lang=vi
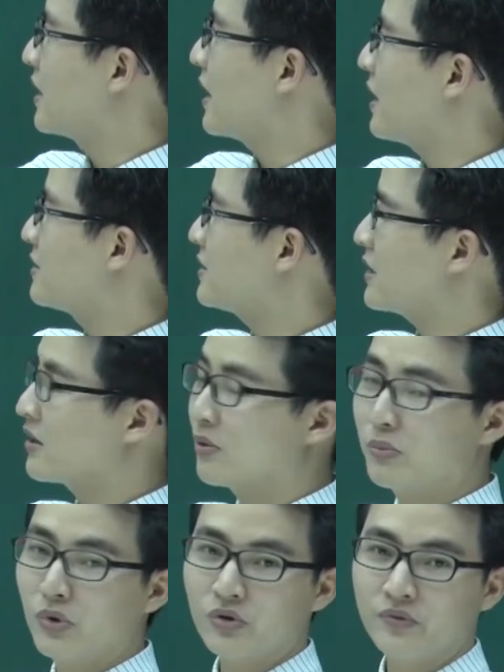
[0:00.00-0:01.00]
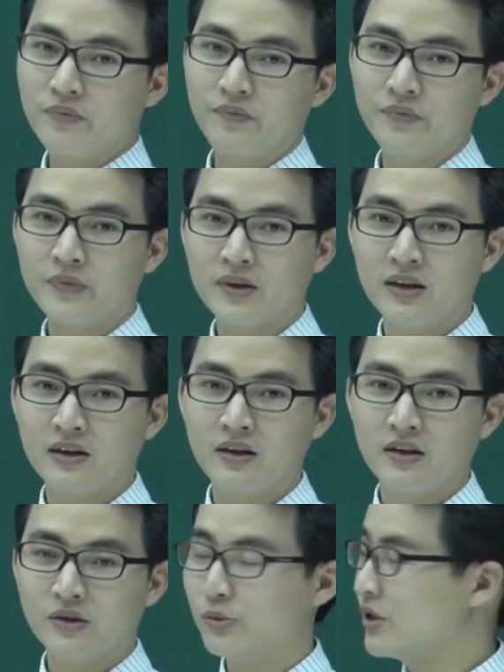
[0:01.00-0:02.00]
sẽ là Z cộng một.
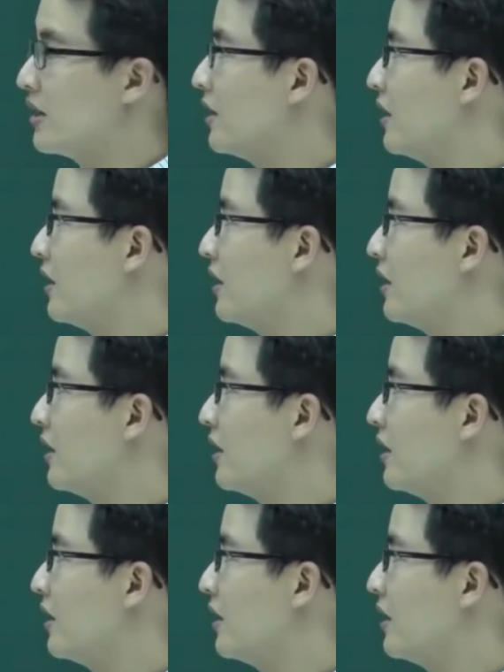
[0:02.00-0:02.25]
Được chưa?